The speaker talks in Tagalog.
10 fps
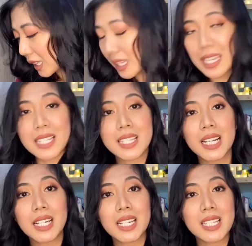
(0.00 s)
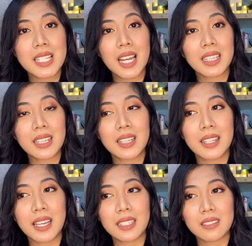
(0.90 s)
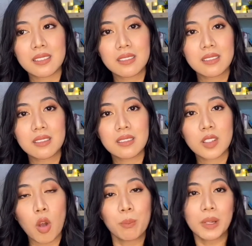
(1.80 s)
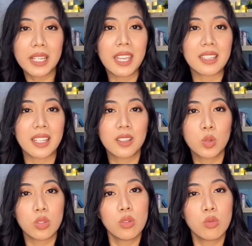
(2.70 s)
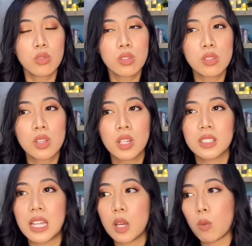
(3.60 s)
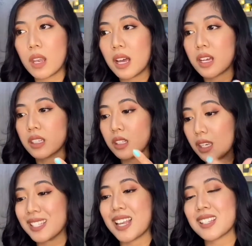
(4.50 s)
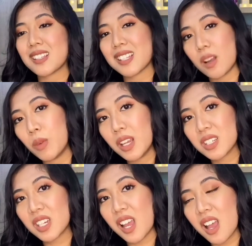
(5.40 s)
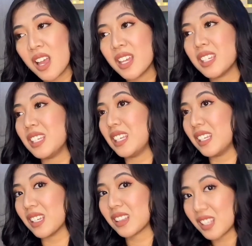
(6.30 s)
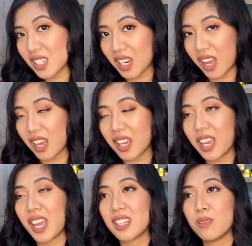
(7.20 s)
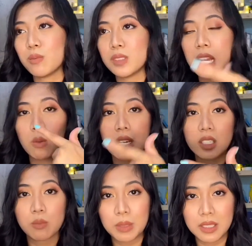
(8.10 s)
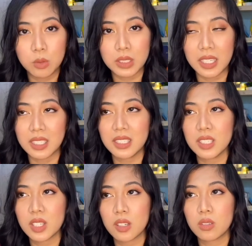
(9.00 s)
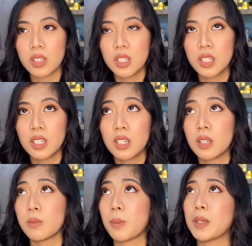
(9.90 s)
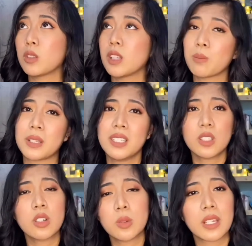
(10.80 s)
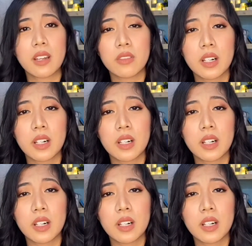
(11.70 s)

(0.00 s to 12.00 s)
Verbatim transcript: is not it's not that complicated to use. Dalawa lang, isasaksak mo lang siya, iinit na siya, and dalawa lang yung pindutan. Hindi siya yung pindutin pa dito or whatever.